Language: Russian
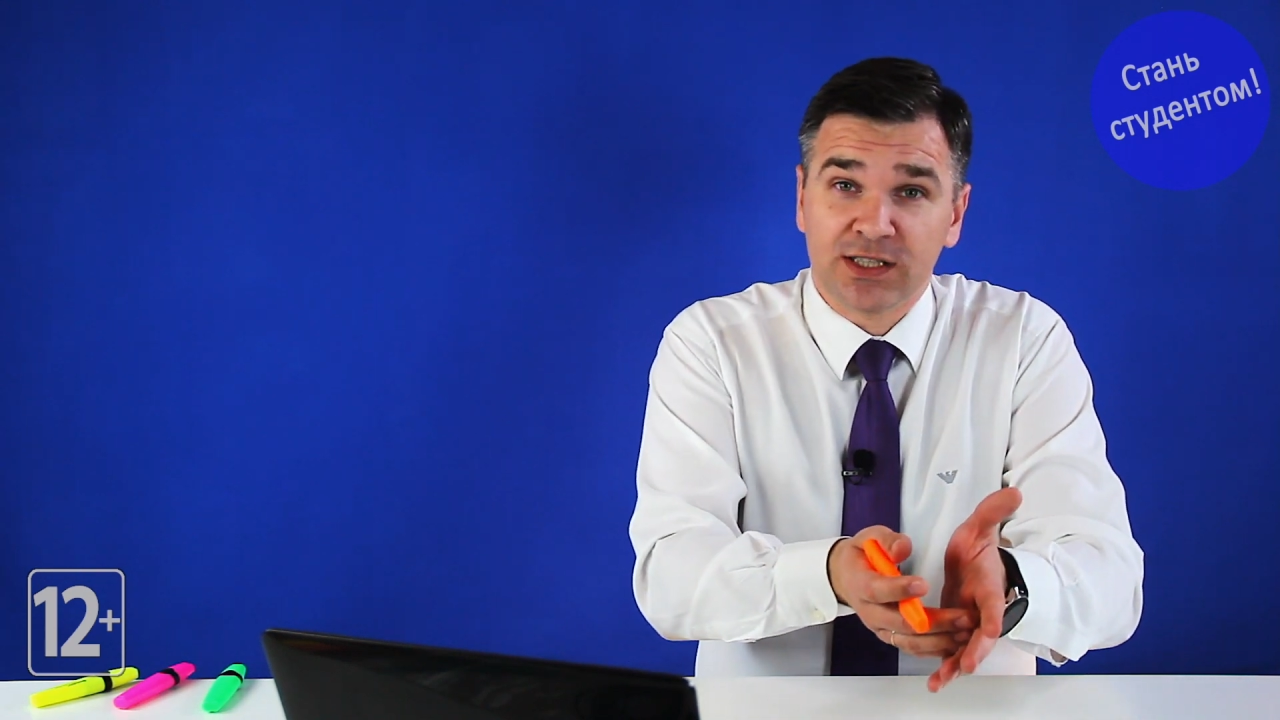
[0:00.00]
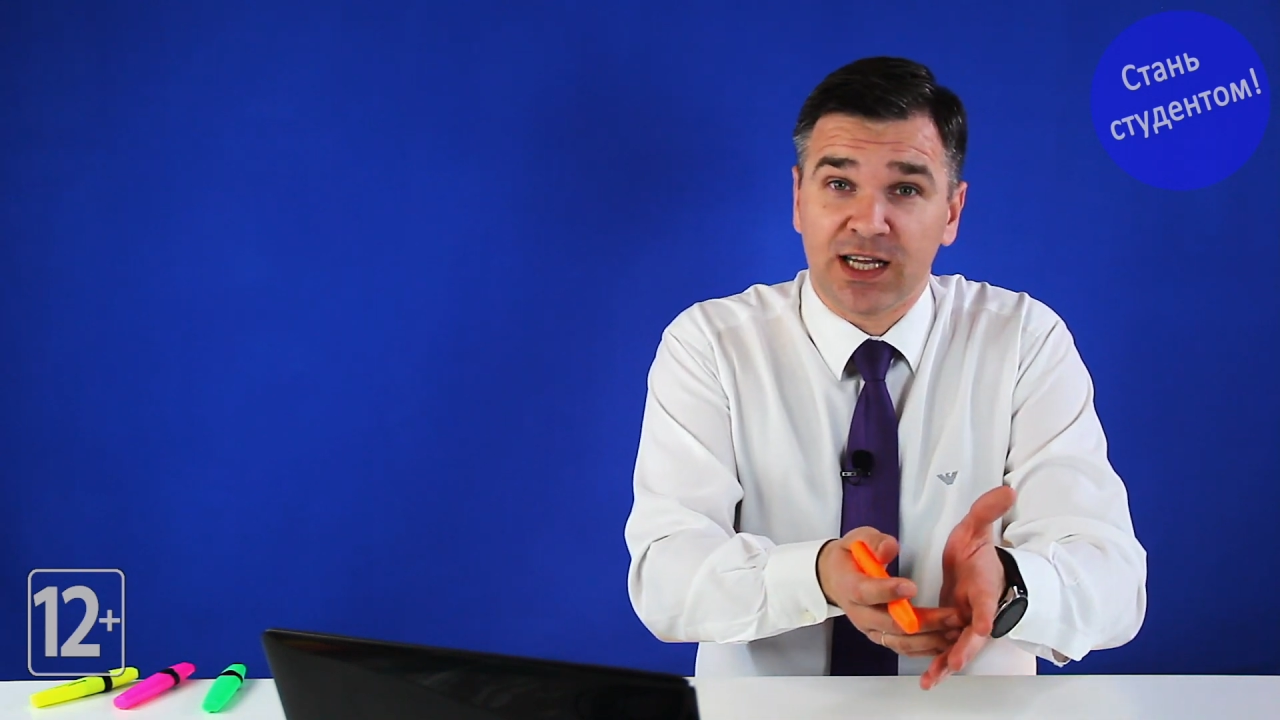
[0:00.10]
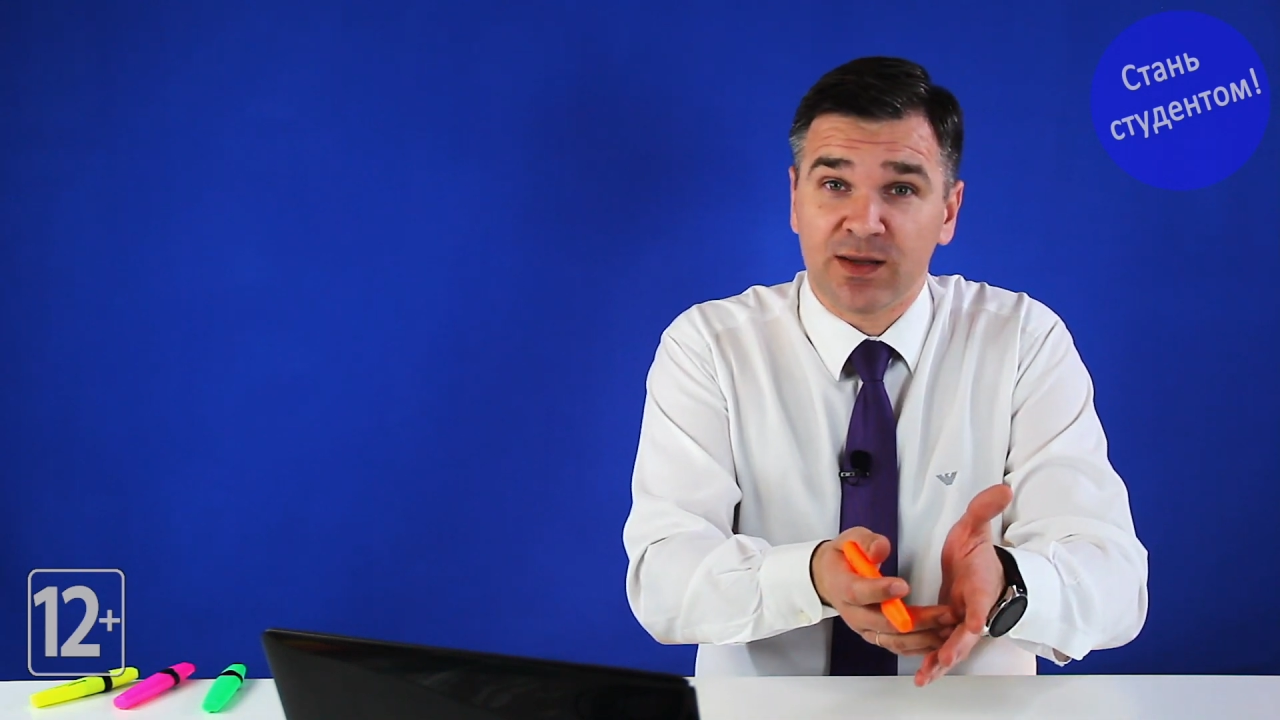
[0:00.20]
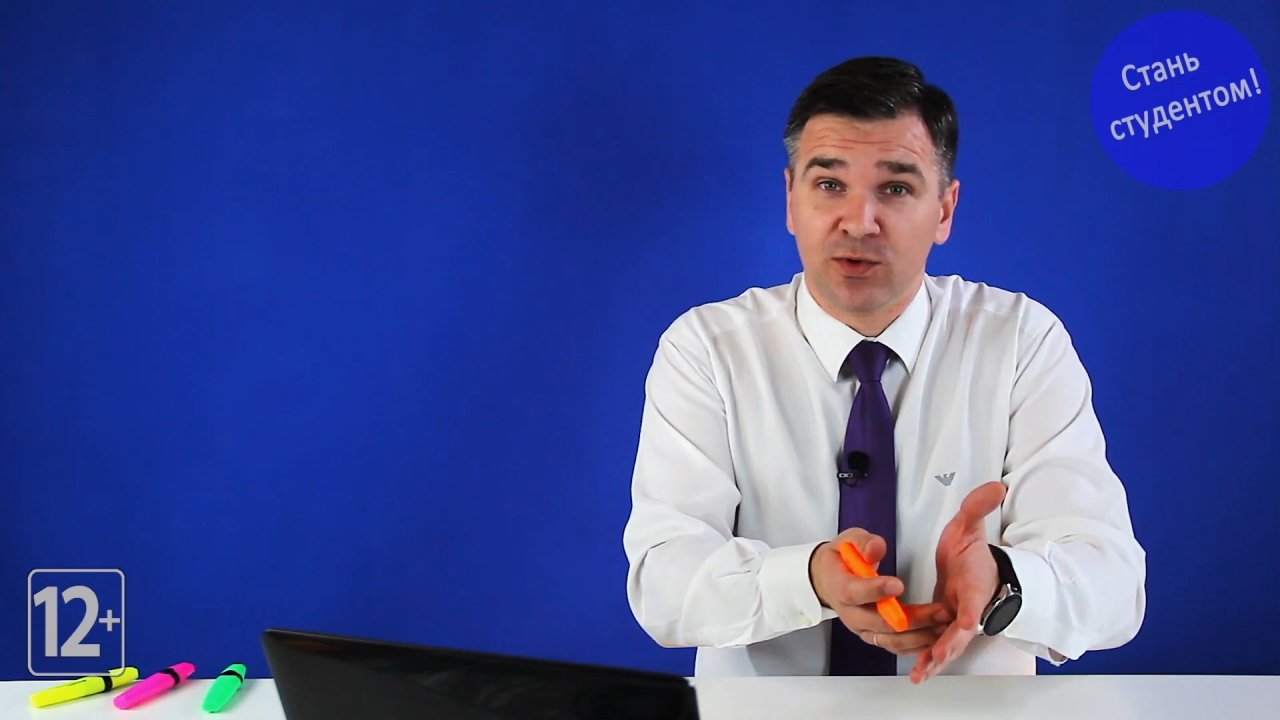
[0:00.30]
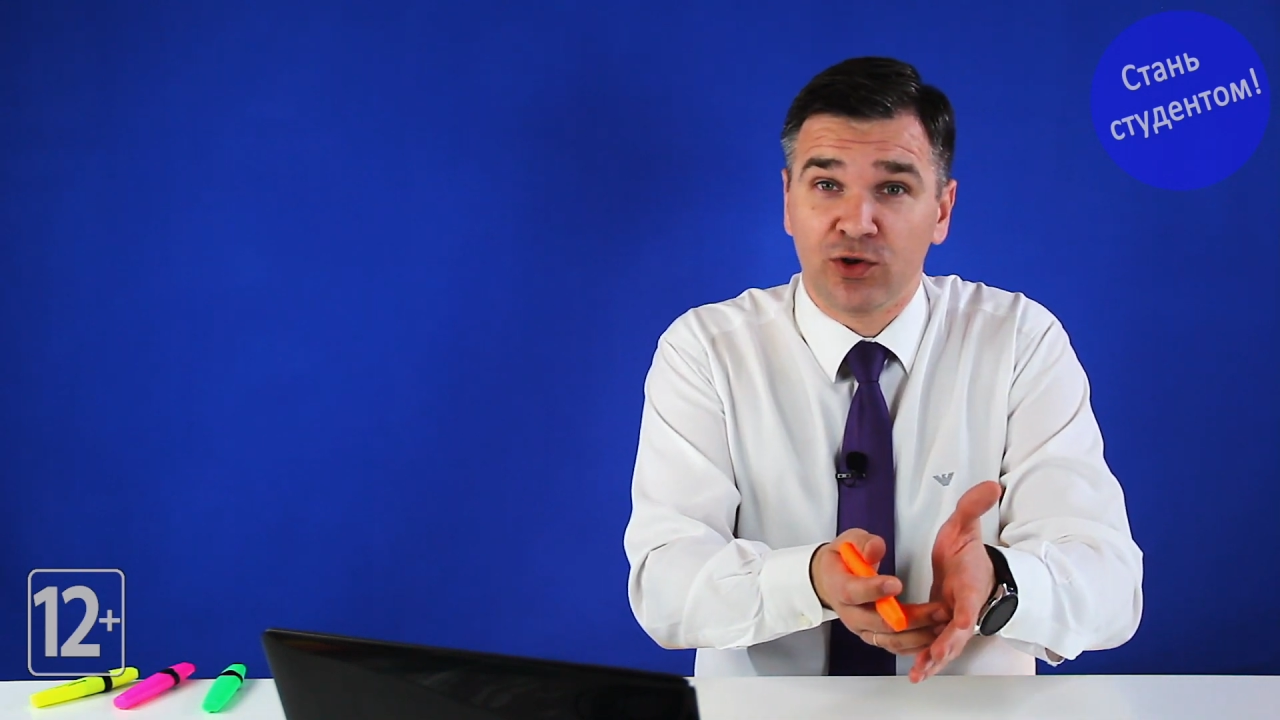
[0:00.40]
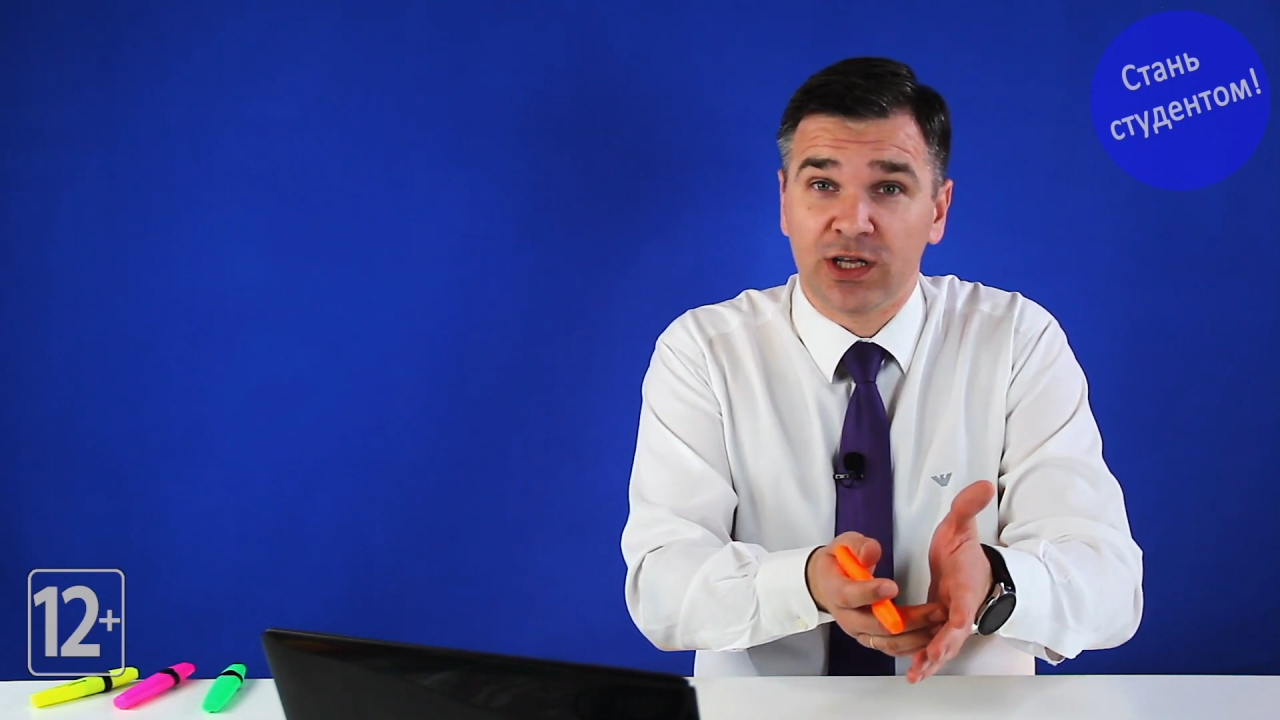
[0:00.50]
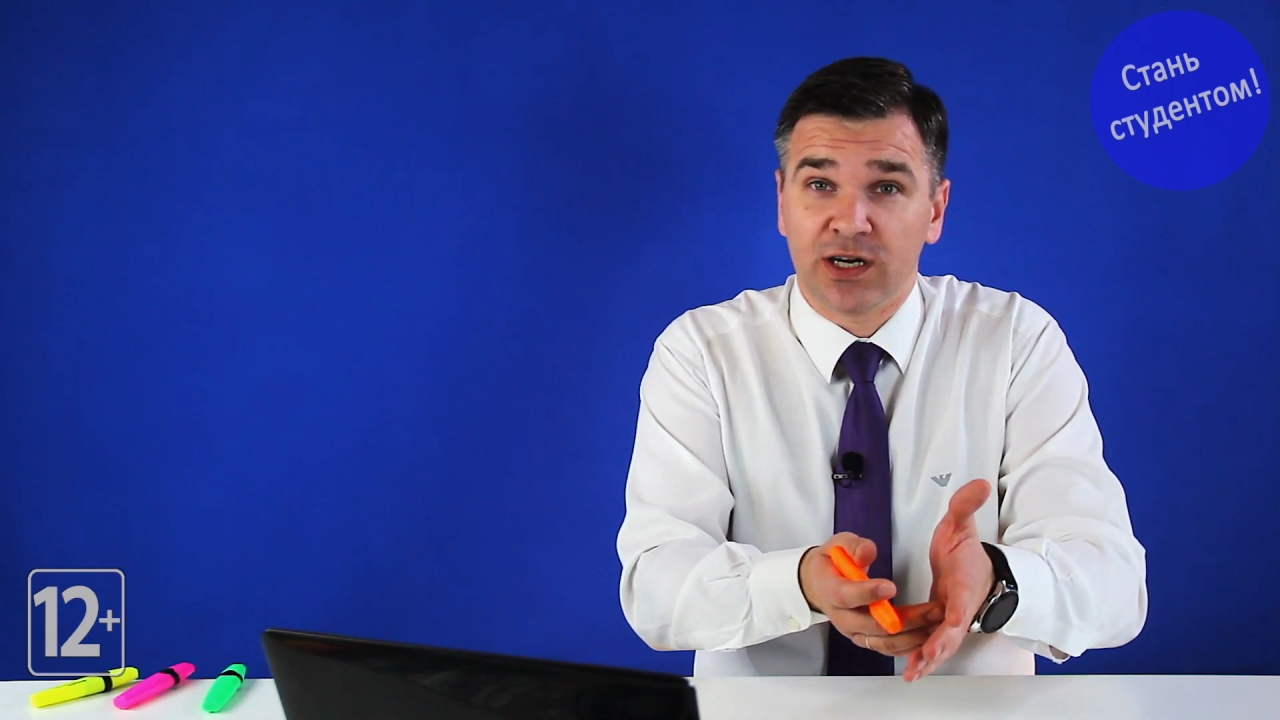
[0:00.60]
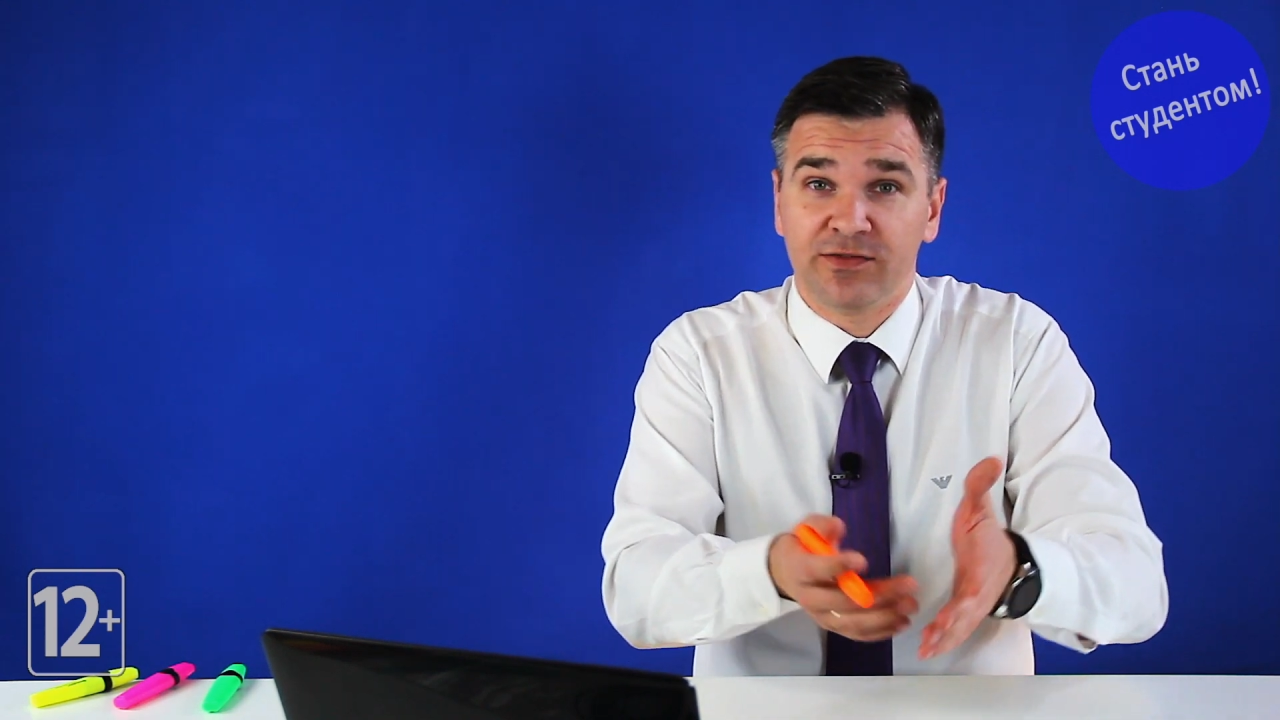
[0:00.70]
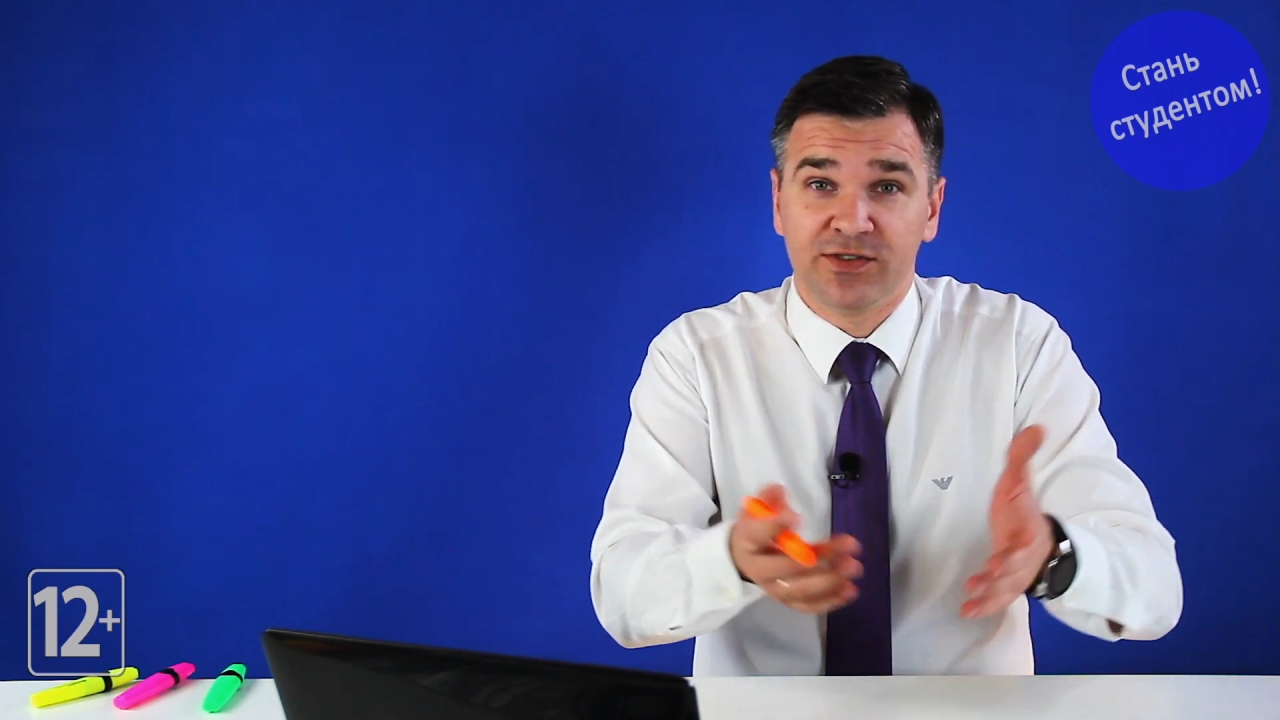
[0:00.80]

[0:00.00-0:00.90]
стать блогером,